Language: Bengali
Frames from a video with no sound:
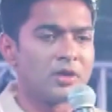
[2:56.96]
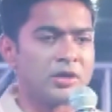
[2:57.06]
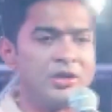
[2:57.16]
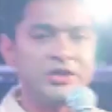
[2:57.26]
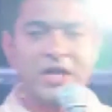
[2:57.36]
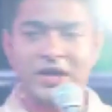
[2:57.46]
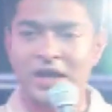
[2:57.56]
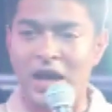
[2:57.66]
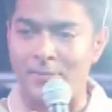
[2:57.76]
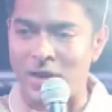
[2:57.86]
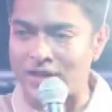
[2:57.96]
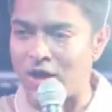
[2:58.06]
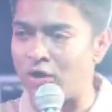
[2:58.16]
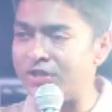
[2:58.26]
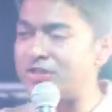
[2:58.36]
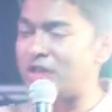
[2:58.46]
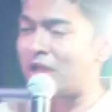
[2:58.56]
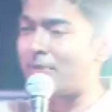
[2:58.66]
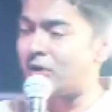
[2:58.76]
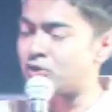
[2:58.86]
নিজেকে নামাতে হয়
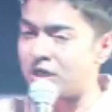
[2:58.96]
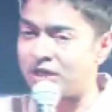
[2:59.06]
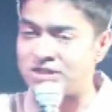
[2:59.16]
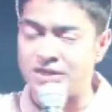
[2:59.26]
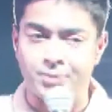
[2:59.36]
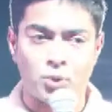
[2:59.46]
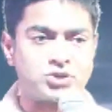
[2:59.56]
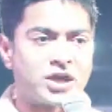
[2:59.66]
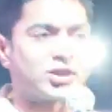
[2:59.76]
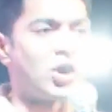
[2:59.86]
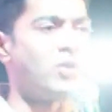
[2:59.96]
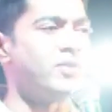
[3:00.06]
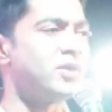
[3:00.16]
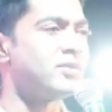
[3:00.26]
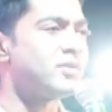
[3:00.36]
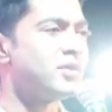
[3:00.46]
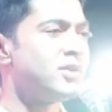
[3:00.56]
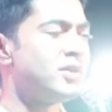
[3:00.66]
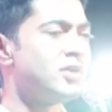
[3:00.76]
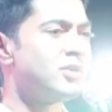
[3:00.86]
নিজেকে মানুষের কাছে পৌঁছাতে হবে
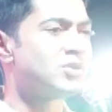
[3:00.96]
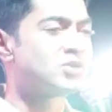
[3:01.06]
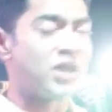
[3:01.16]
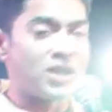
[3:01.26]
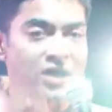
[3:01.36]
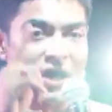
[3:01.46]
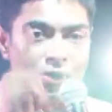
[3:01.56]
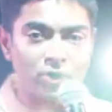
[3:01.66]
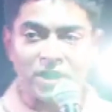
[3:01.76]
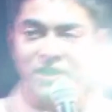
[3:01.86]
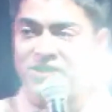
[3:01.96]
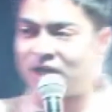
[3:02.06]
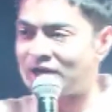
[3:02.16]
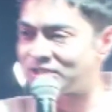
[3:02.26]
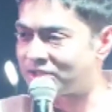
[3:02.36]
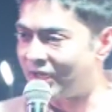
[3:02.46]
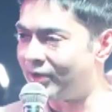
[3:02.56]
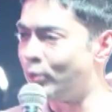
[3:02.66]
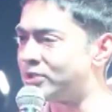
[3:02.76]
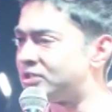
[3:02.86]
সেই কারণে নিজে রাস্তায়
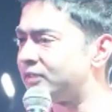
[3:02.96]
রয়েছি